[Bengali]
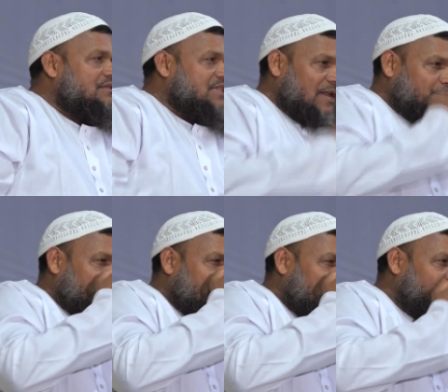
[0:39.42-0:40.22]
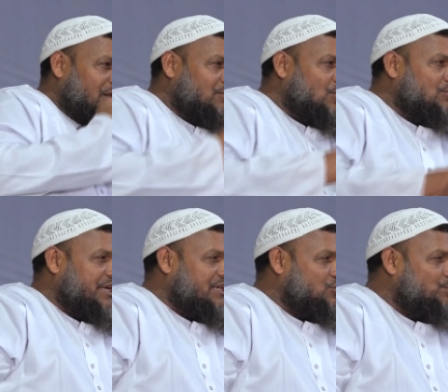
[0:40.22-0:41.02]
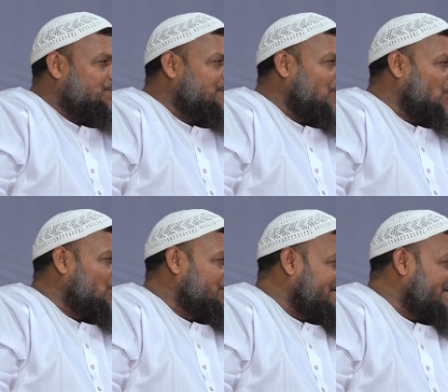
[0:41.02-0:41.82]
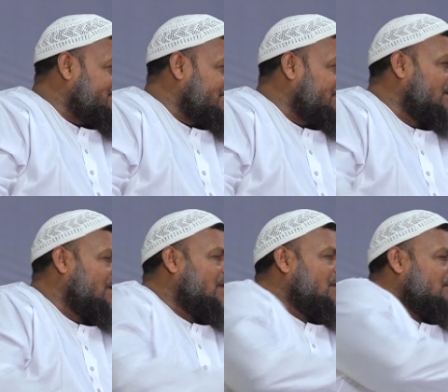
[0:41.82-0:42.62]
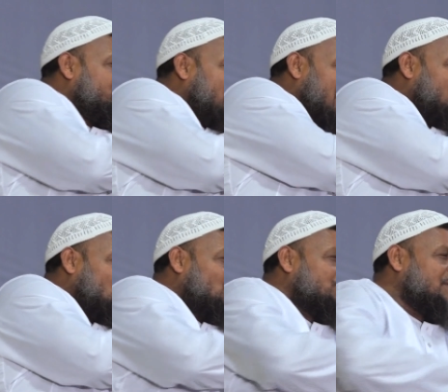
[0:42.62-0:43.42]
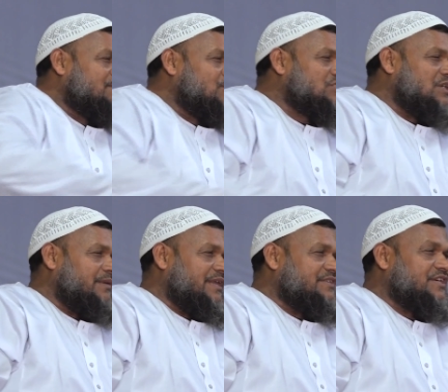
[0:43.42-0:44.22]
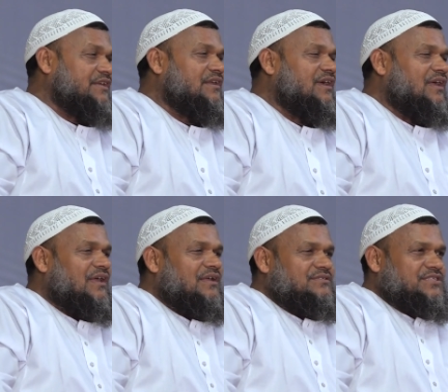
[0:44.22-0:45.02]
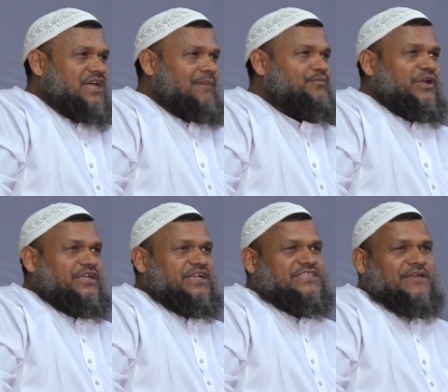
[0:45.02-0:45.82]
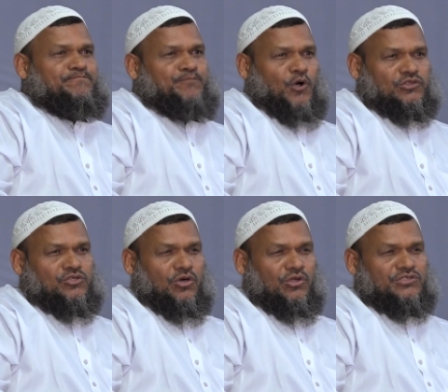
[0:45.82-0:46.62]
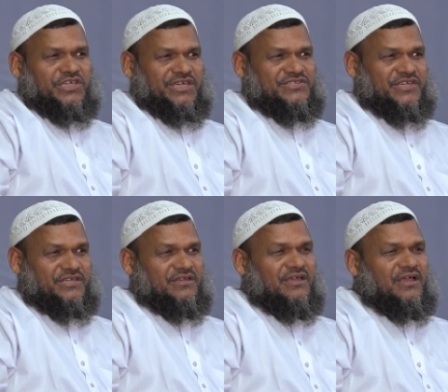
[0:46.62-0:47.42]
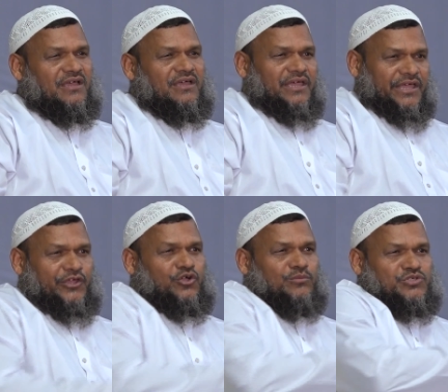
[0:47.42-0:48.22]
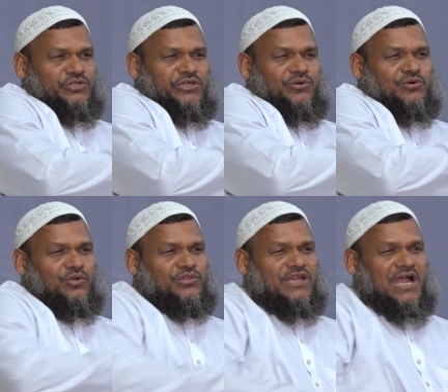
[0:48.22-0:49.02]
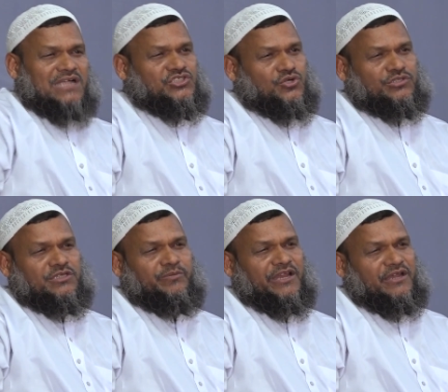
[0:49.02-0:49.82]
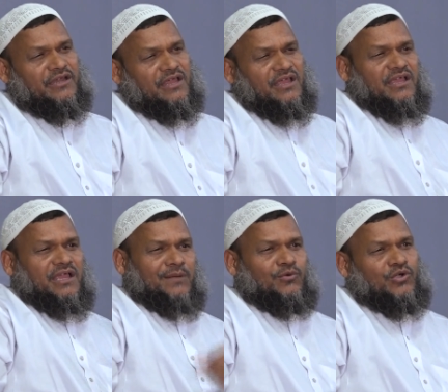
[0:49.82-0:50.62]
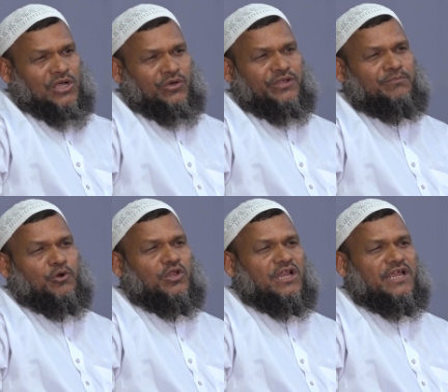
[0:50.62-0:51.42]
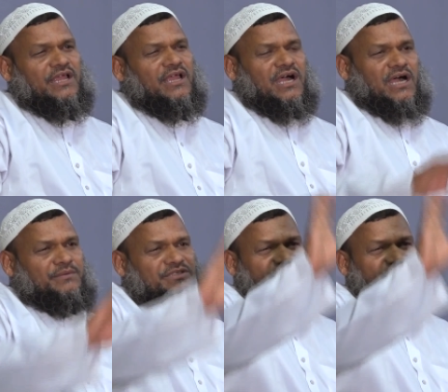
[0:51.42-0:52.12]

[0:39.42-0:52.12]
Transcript: তারপরে আমার মুখটা একটু বিবর্ণ দেখেছেন বা কোনোদিন বুঝতে পেরেছেন যে আব্দুর রায়েক সাহেব পথ খরচ চেয়েছেন এরকম যদি কোনোদিন আজ করতে পারেন এমনটা উনি বললে আমি